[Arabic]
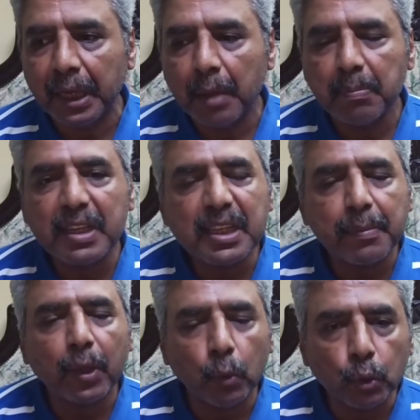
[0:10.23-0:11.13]
بس ما
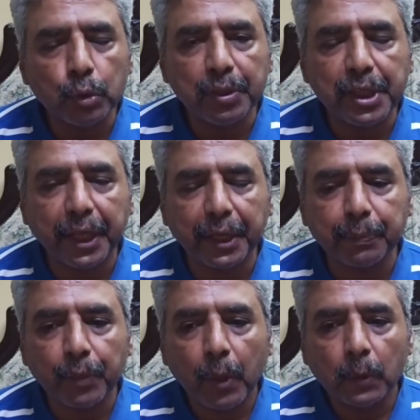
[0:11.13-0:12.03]
تكونوش متضايقين
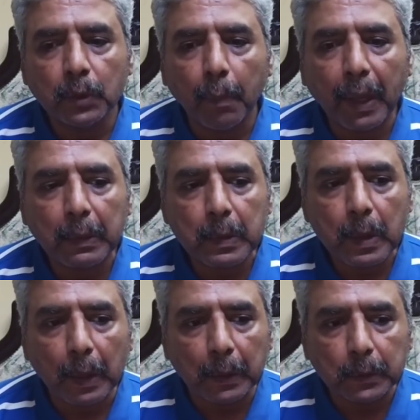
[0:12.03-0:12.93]
طبعا
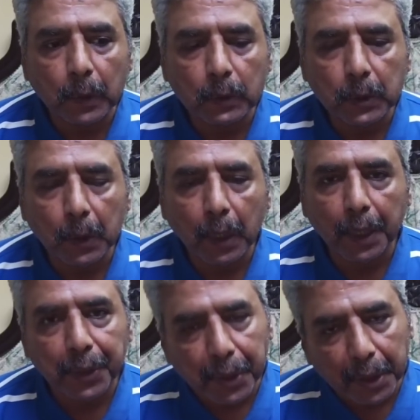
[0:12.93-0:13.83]
انتشر
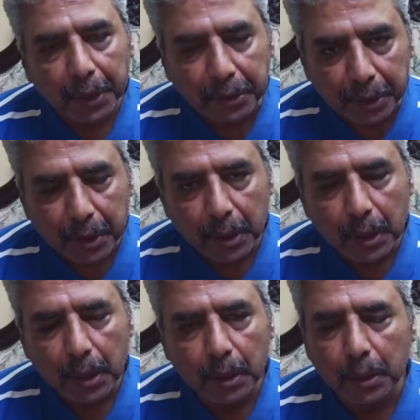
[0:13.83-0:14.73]
اخيرا
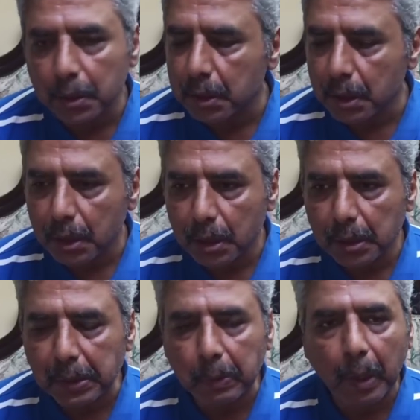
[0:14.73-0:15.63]
كتير
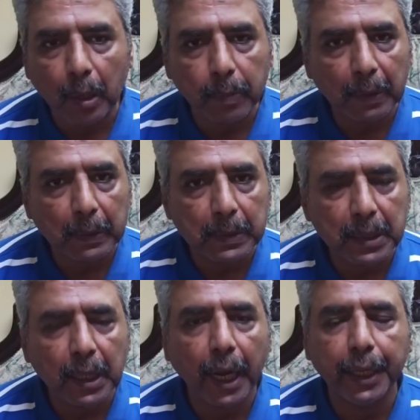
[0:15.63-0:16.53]
كتير واخبار كتير
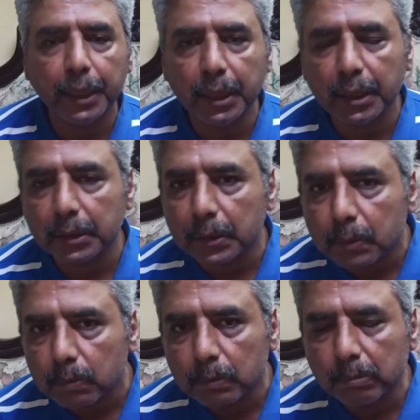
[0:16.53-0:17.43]
حقيقه
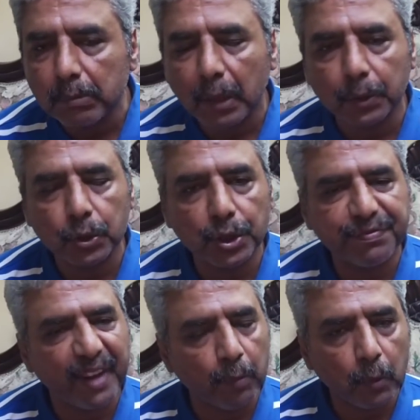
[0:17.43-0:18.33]
مرض الشيف
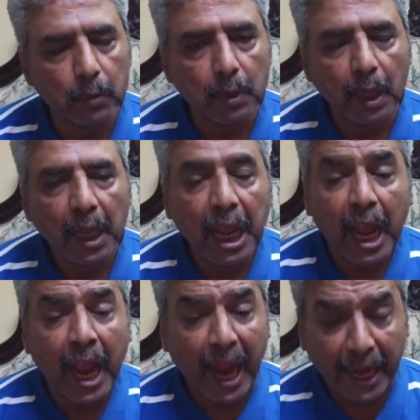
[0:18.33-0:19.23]
محمود
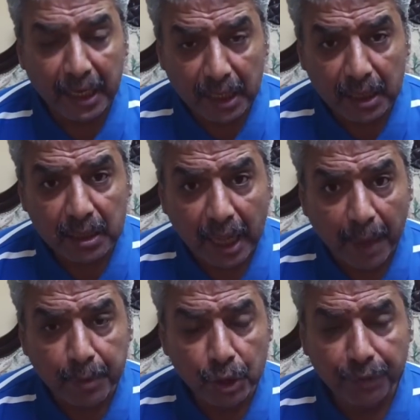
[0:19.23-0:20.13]
حقيقه
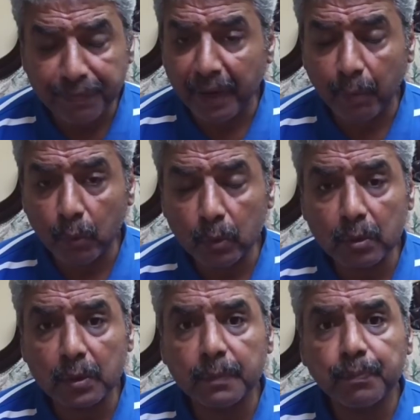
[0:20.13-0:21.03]
تعب الشيف محمود
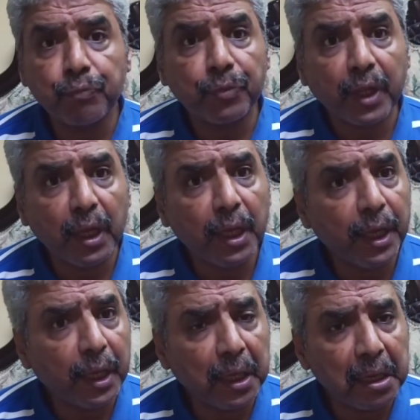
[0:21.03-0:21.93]

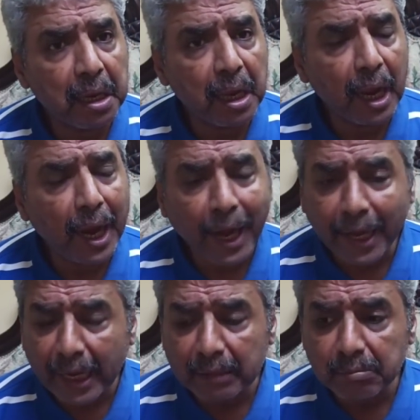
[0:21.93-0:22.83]
آه،
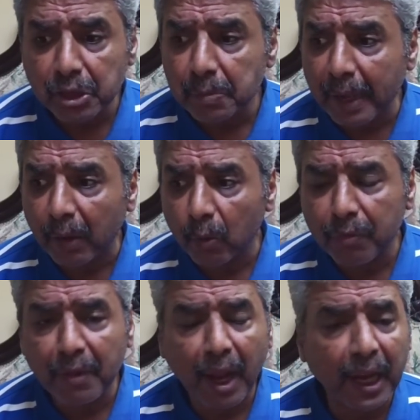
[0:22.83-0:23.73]
حاجات مش
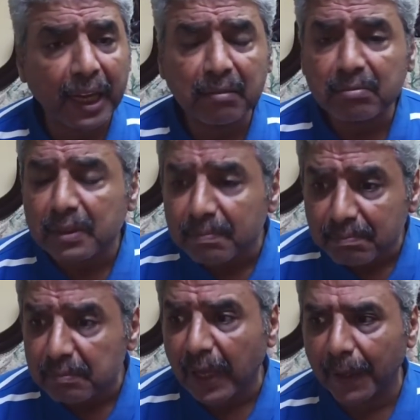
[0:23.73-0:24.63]
معروفه حاجات
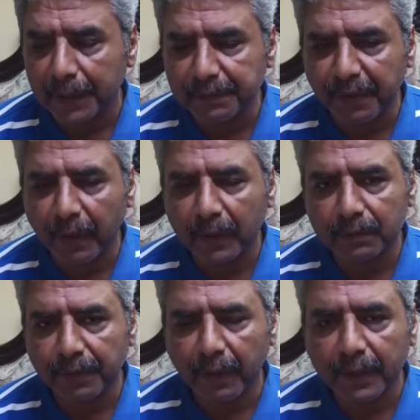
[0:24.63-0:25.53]
غلط فغلط
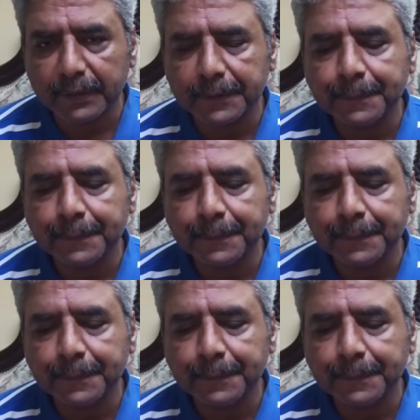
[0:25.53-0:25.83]
فغلط